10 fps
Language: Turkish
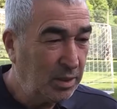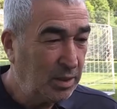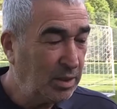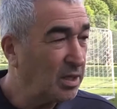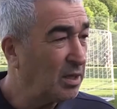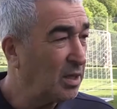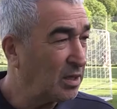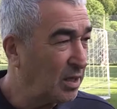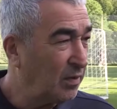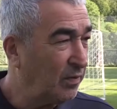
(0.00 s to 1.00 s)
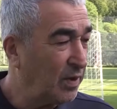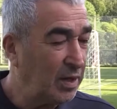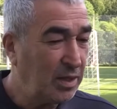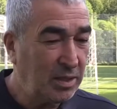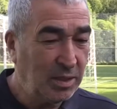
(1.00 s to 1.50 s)
insanlara keyif
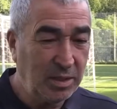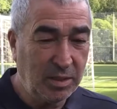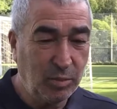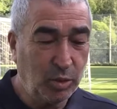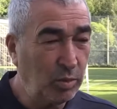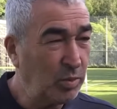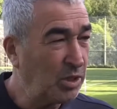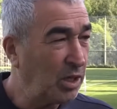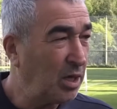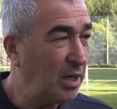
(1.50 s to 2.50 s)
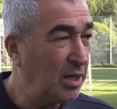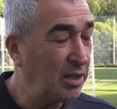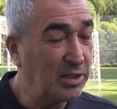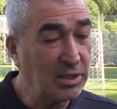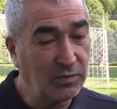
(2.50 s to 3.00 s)
vererek mutlu bir şehir haline
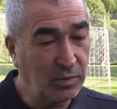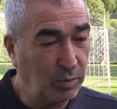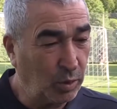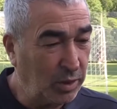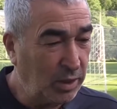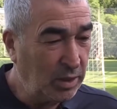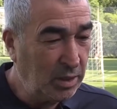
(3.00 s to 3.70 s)
getireceğiz futbolda.